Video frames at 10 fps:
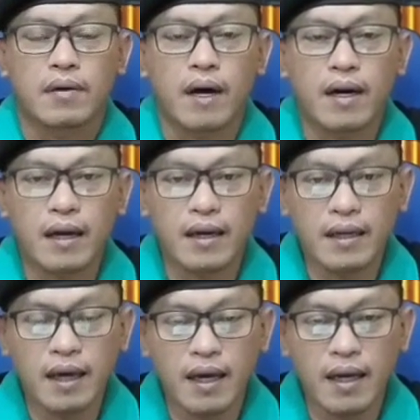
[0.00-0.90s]
warga
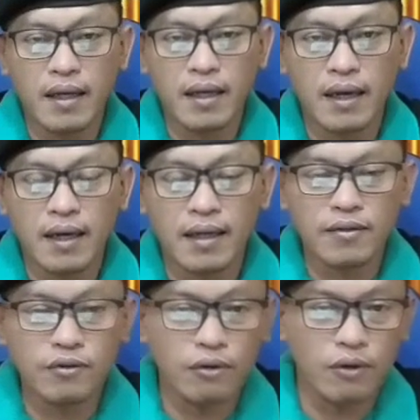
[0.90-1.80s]
negara yang akan
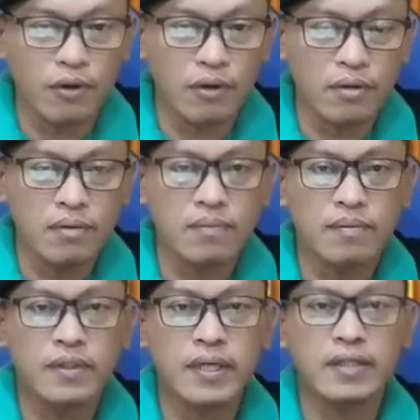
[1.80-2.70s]
turun
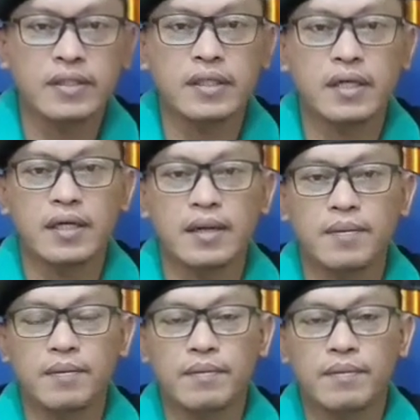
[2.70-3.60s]
menyaksikan
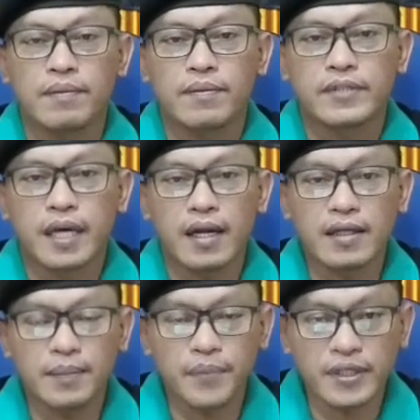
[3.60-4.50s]
dan
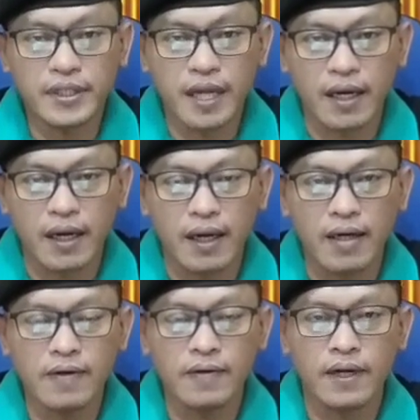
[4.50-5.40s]
jalannya
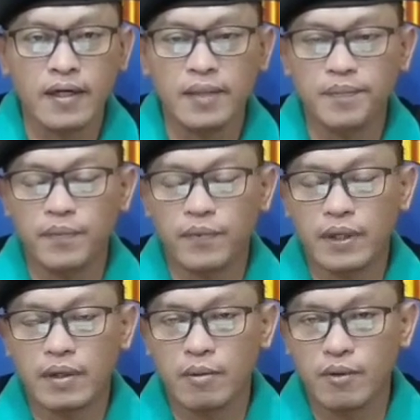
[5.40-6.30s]
persidangan dan ini
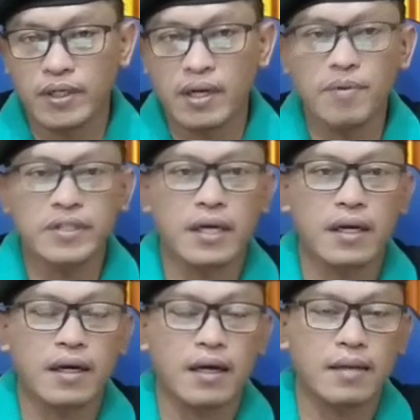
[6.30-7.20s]
kemungkinan besar
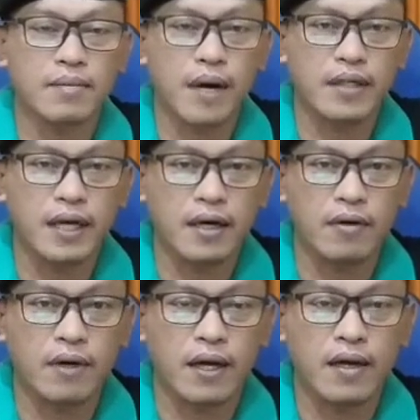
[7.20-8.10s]
akan banyak
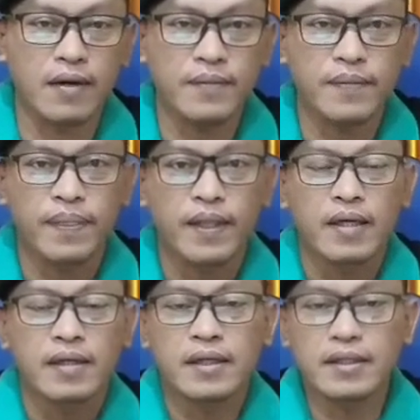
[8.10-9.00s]
orang
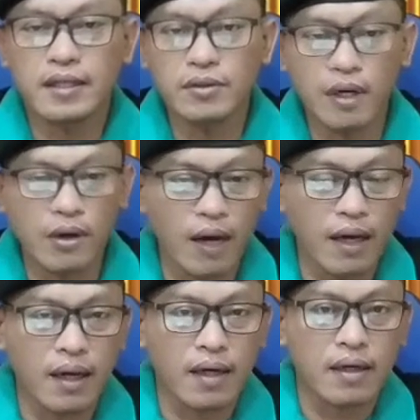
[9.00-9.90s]
kita juga
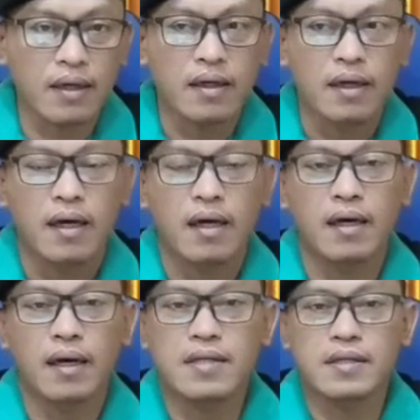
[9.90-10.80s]
doakan
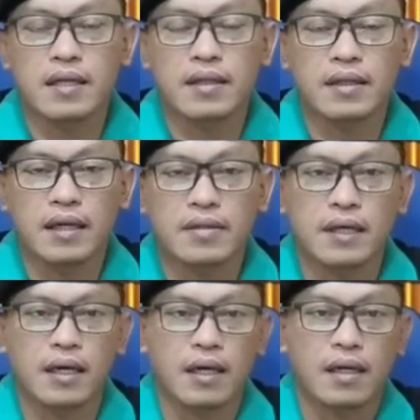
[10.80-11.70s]
agar
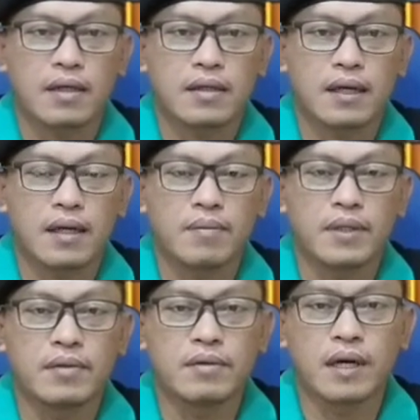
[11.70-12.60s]
senantiasa dalam
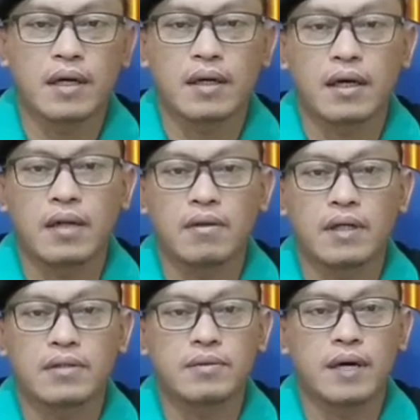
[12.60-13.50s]
lindungan
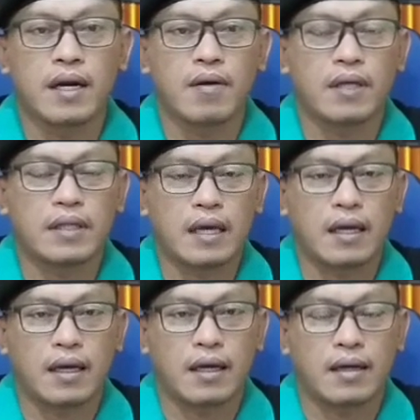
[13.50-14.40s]
Allah Subhanahu wa
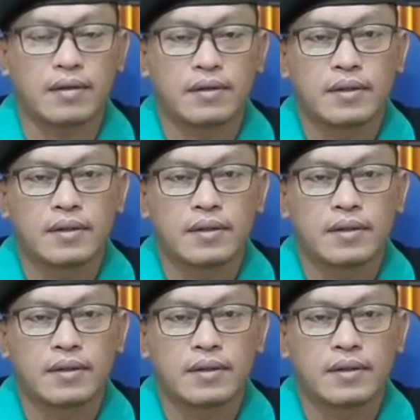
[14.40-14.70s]
taala.